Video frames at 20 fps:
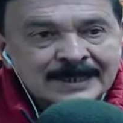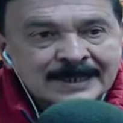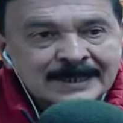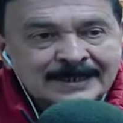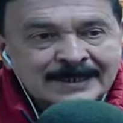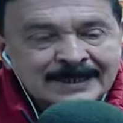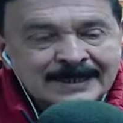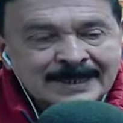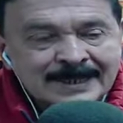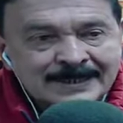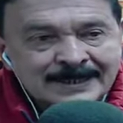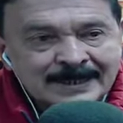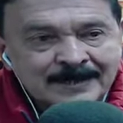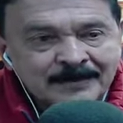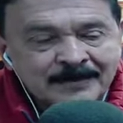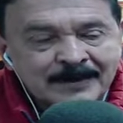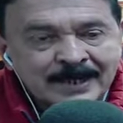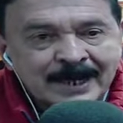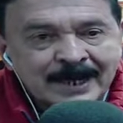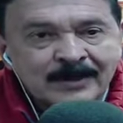
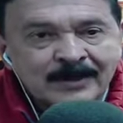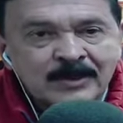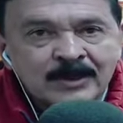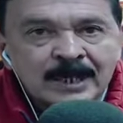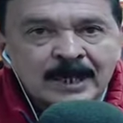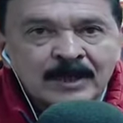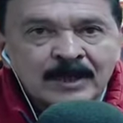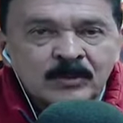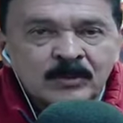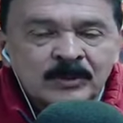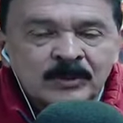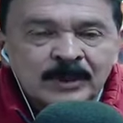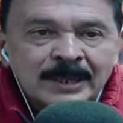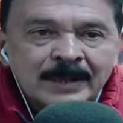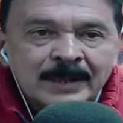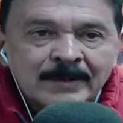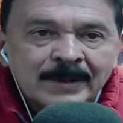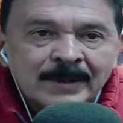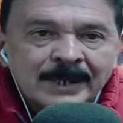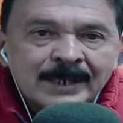determinaron que
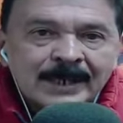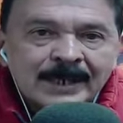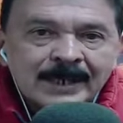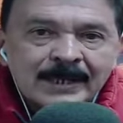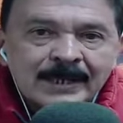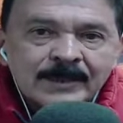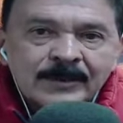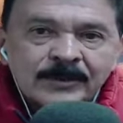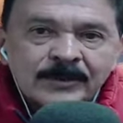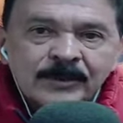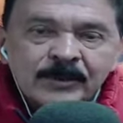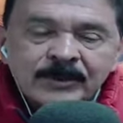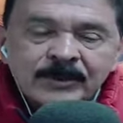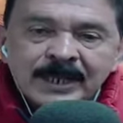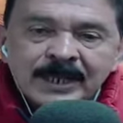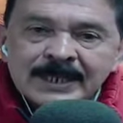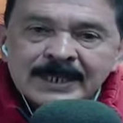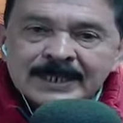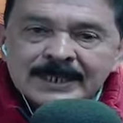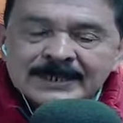Cundinamarca no
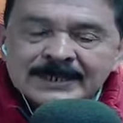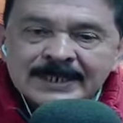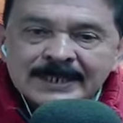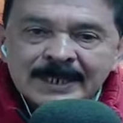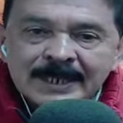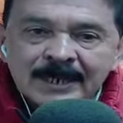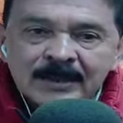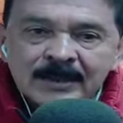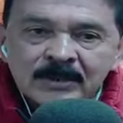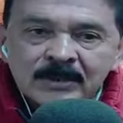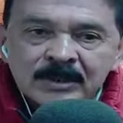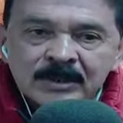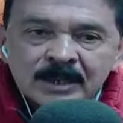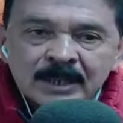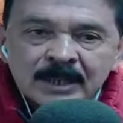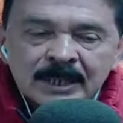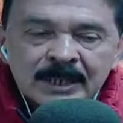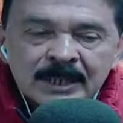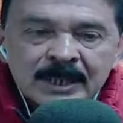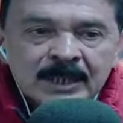tenía senador
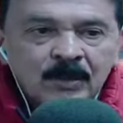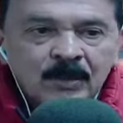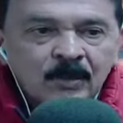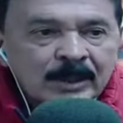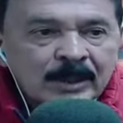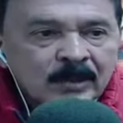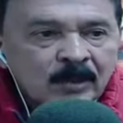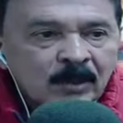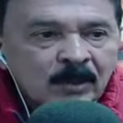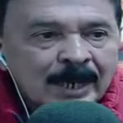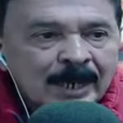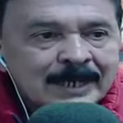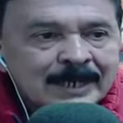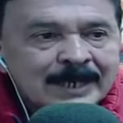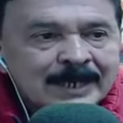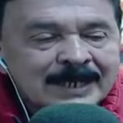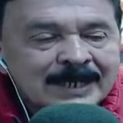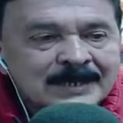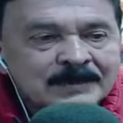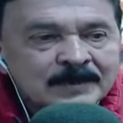y cuando
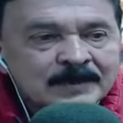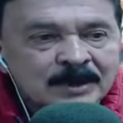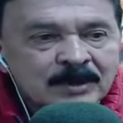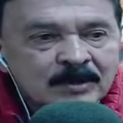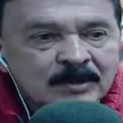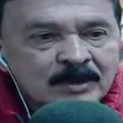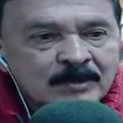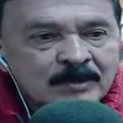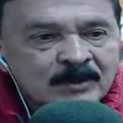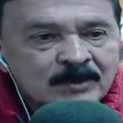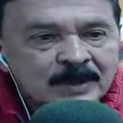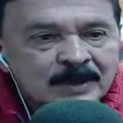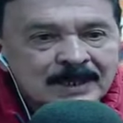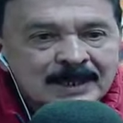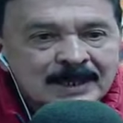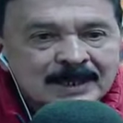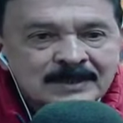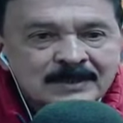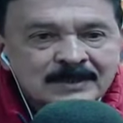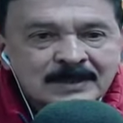alguien aspiró, como fue el
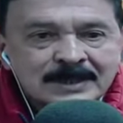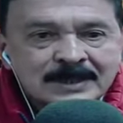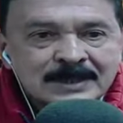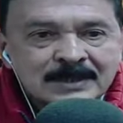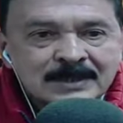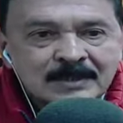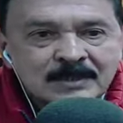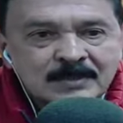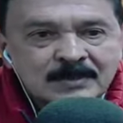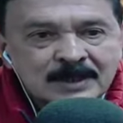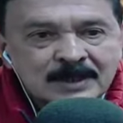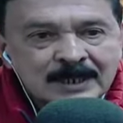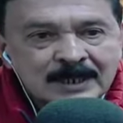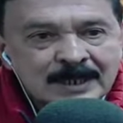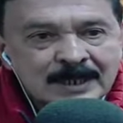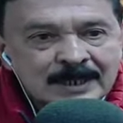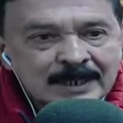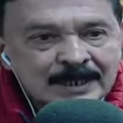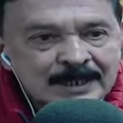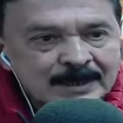caso del señor
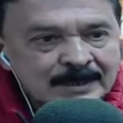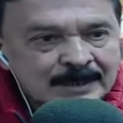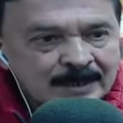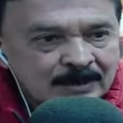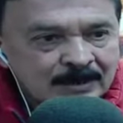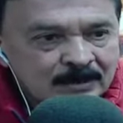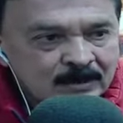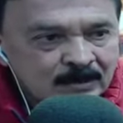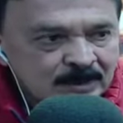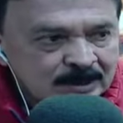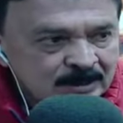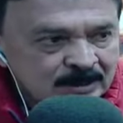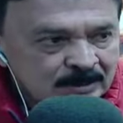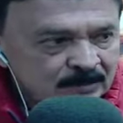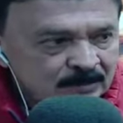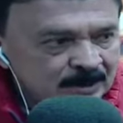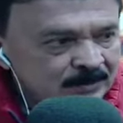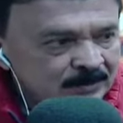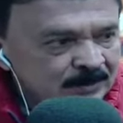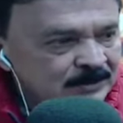Molina, le quitaron cuatro
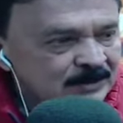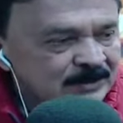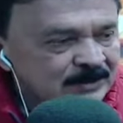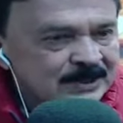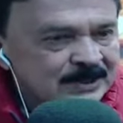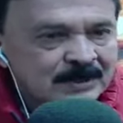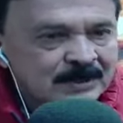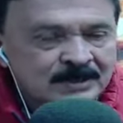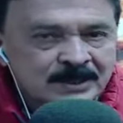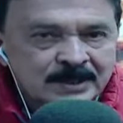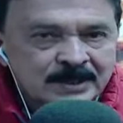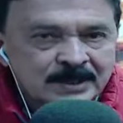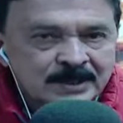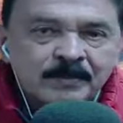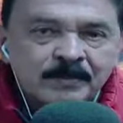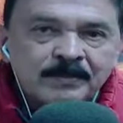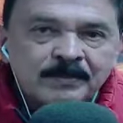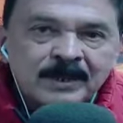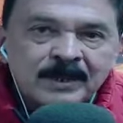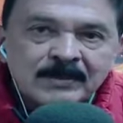mil votos y se lo
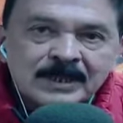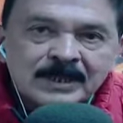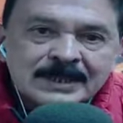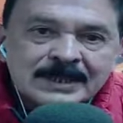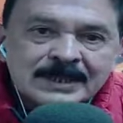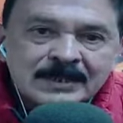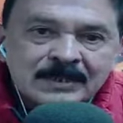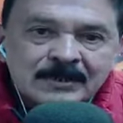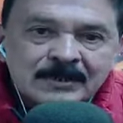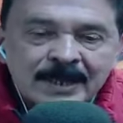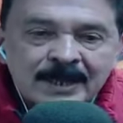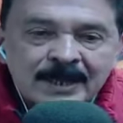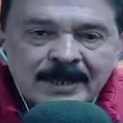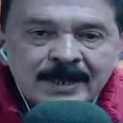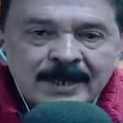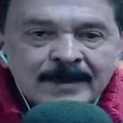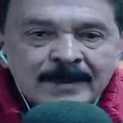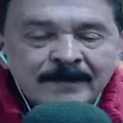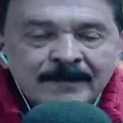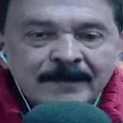llevaron para una señora
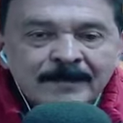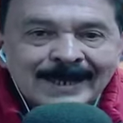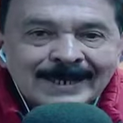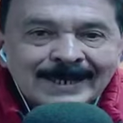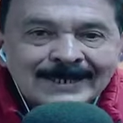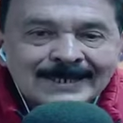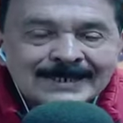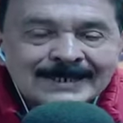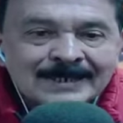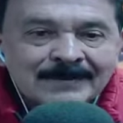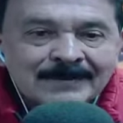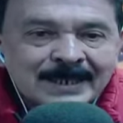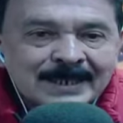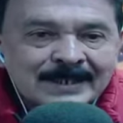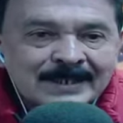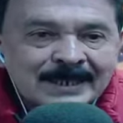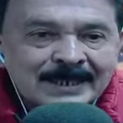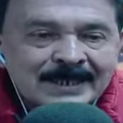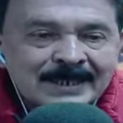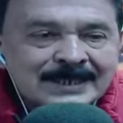Marixa
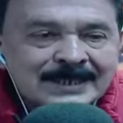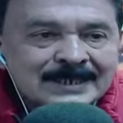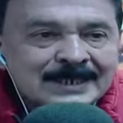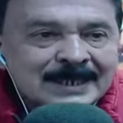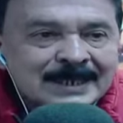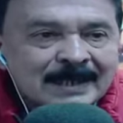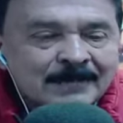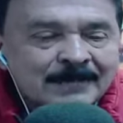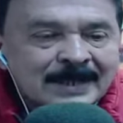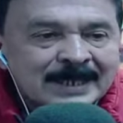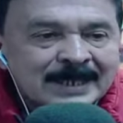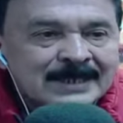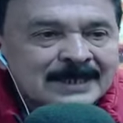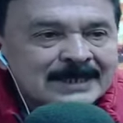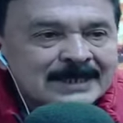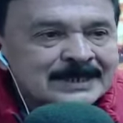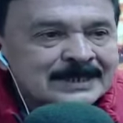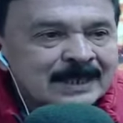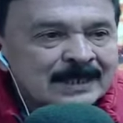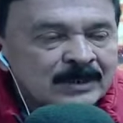Martínez del Meta
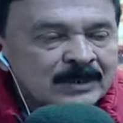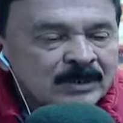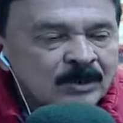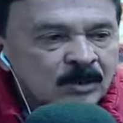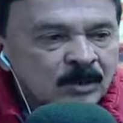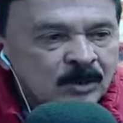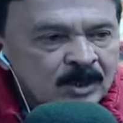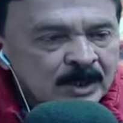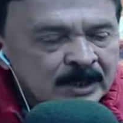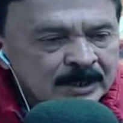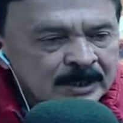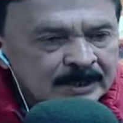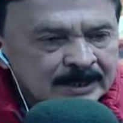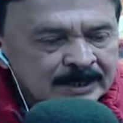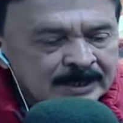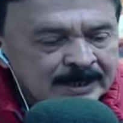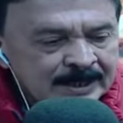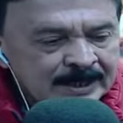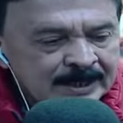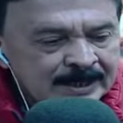y salió
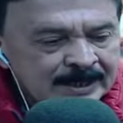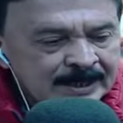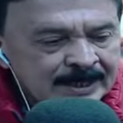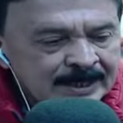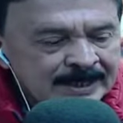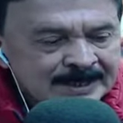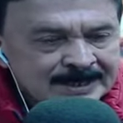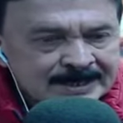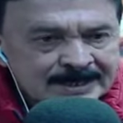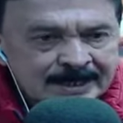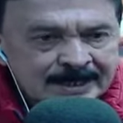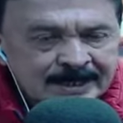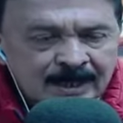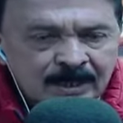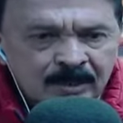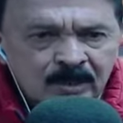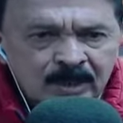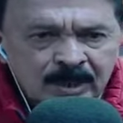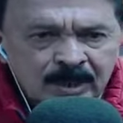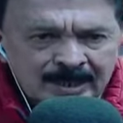eh,
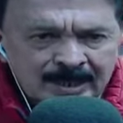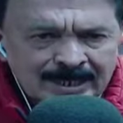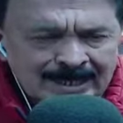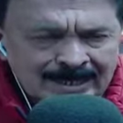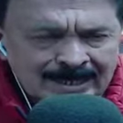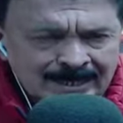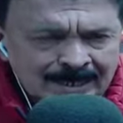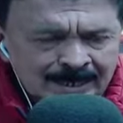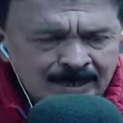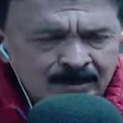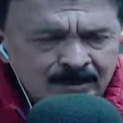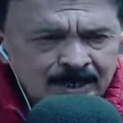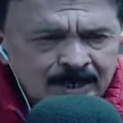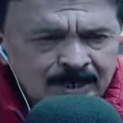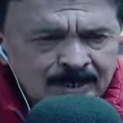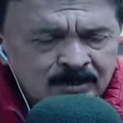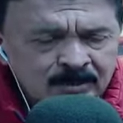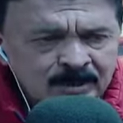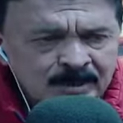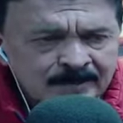senadora. Increíble
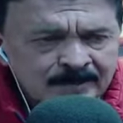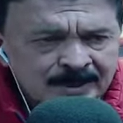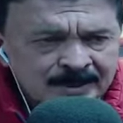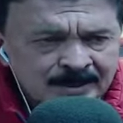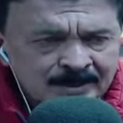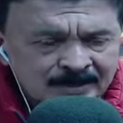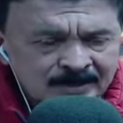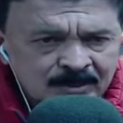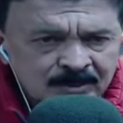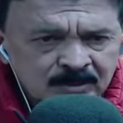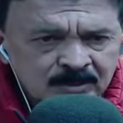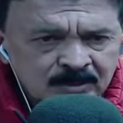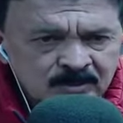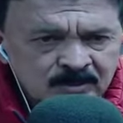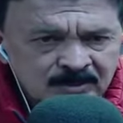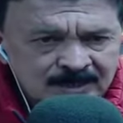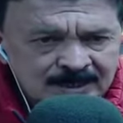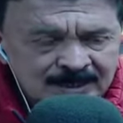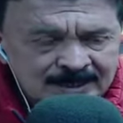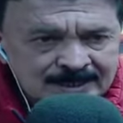que un departamento, como
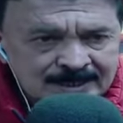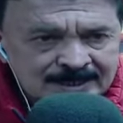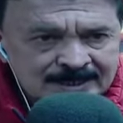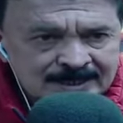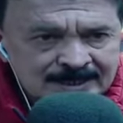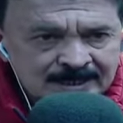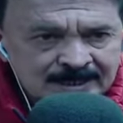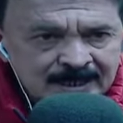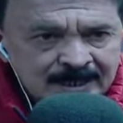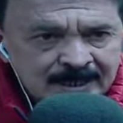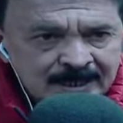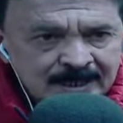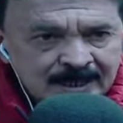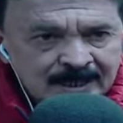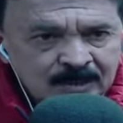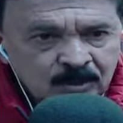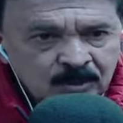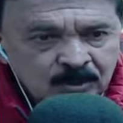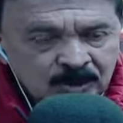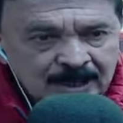usted dice,
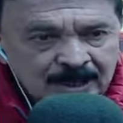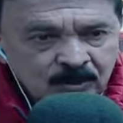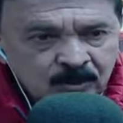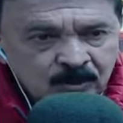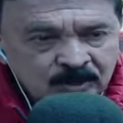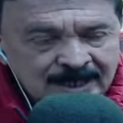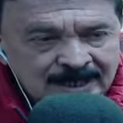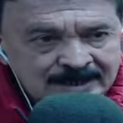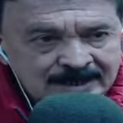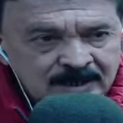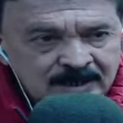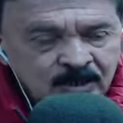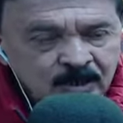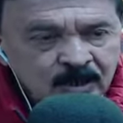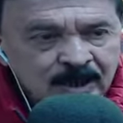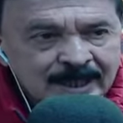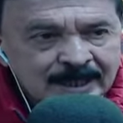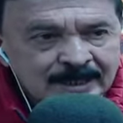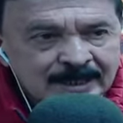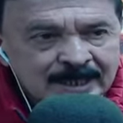con la
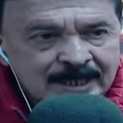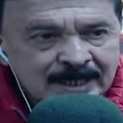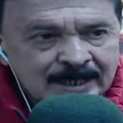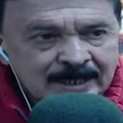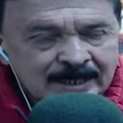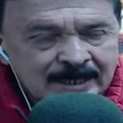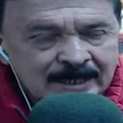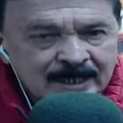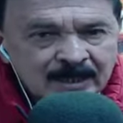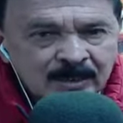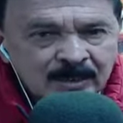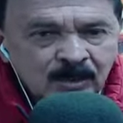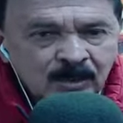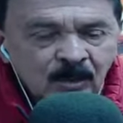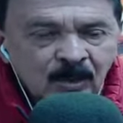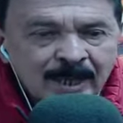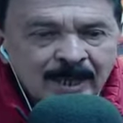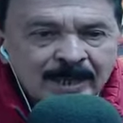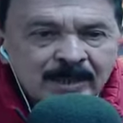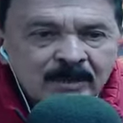votación que tiene,
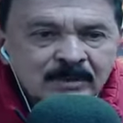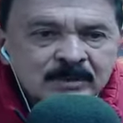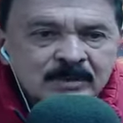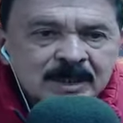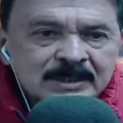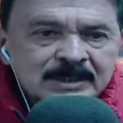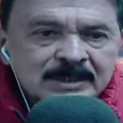no haya una,